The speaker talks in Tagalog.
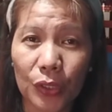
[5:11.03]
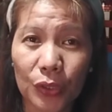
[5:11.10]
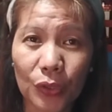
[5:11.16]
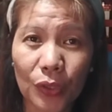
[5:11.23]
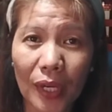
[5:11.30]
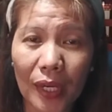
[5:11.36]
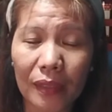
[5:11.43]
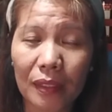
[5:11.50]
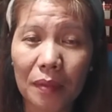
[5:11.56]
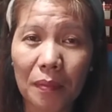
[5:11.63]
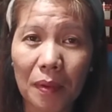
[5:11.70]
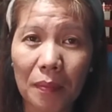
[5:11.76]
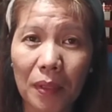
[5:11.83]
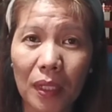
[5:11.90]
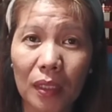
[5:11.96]
nyo kay Ate
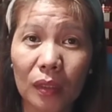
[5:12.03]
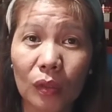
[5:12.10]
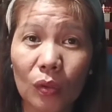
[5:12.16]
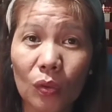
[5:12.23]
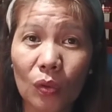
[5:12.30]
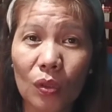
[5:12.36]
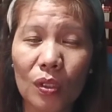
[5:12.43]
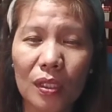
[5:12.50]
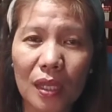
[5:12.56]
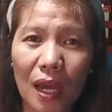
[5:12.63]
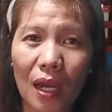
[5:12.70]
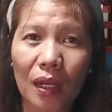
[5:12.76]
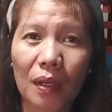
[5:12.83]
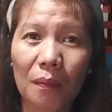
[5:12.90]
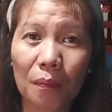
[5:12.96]
Mabel tungkol
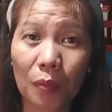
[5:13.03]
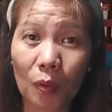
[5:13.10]
sa aking